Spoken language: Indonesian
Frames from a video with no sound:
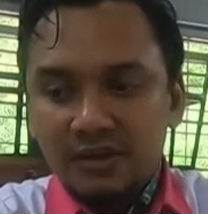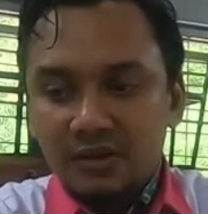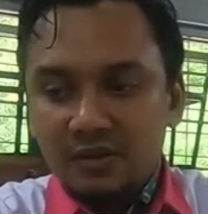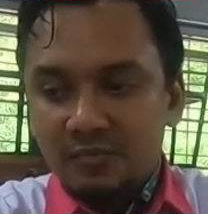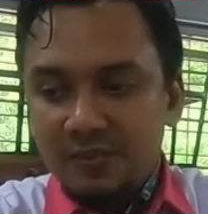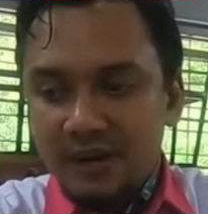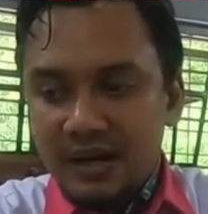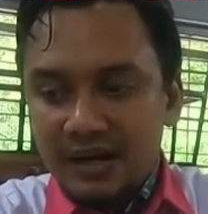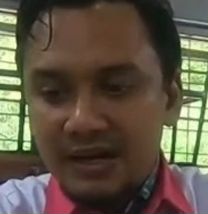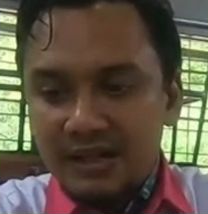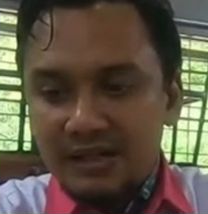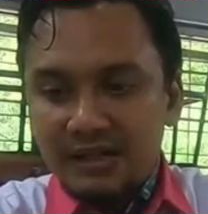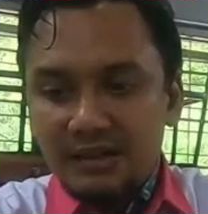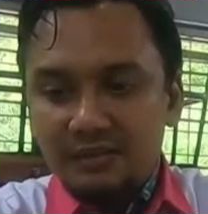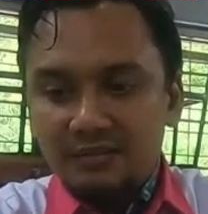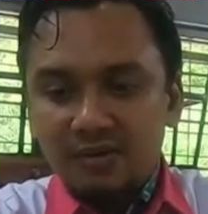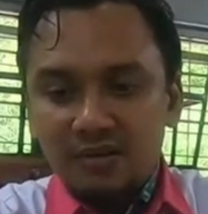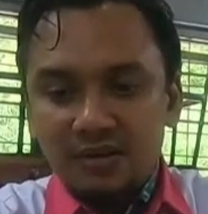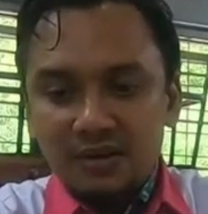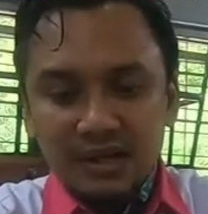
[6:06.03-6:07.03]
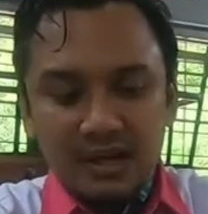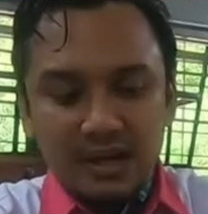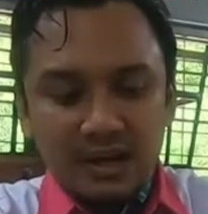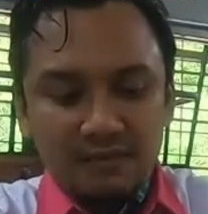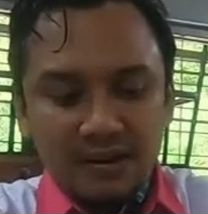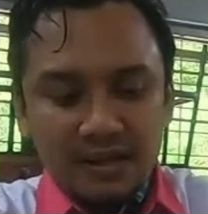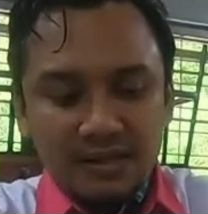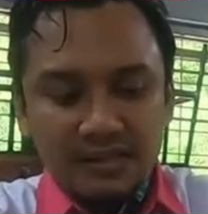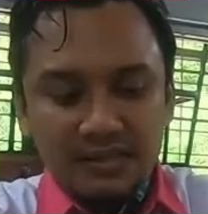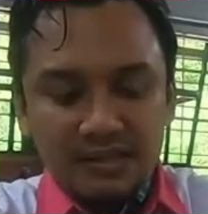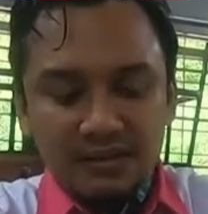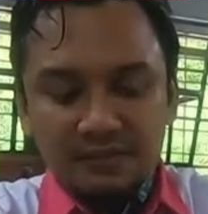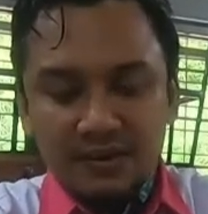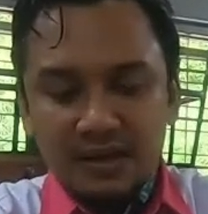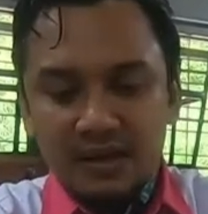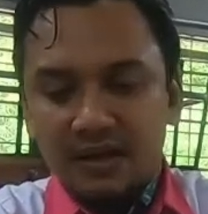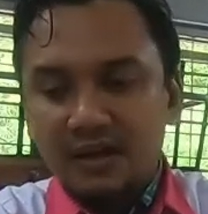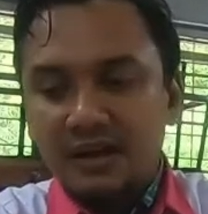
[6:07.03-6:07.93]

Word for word: Lupa nanti mallnya nggak mati tak pak?